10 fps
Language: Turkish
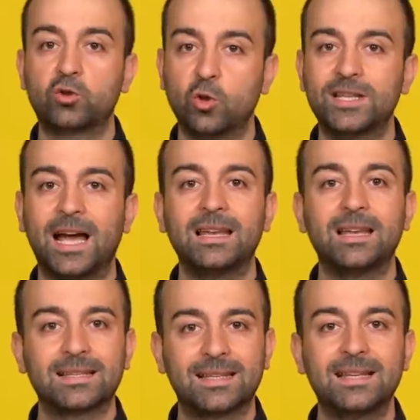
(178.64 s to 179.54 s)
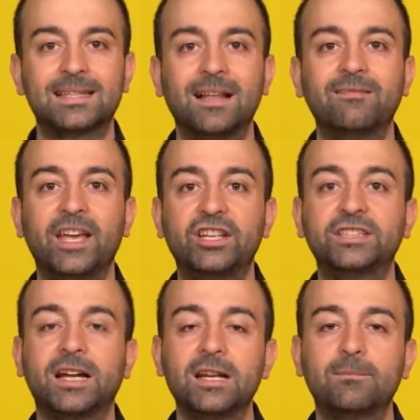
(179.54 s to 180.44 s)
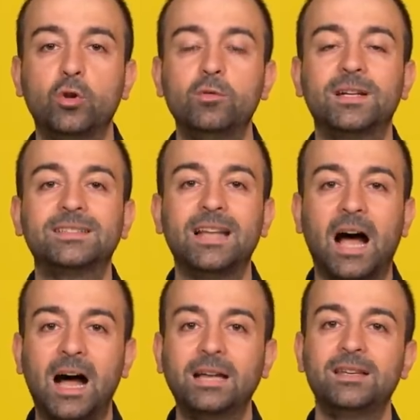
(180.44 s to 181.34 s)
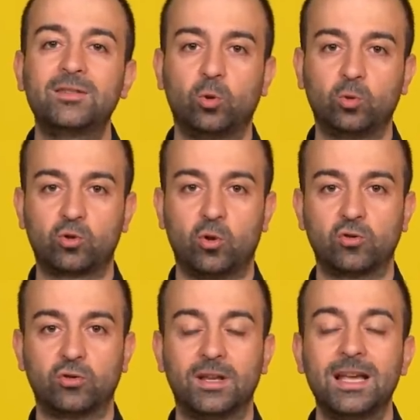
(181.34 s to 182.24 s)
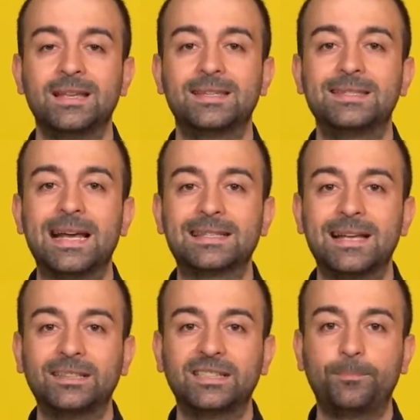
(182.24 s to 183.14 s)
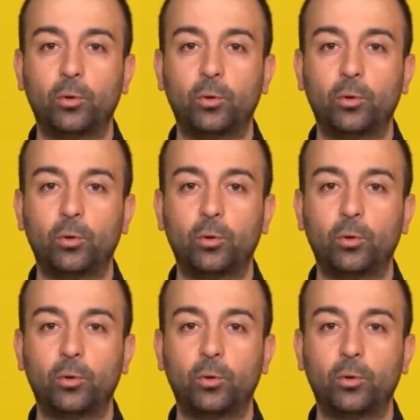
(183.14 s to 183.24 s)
sözel, sayısal ve eşit ağırlık bölümlerinin hangisi olursa olsun sizler sadece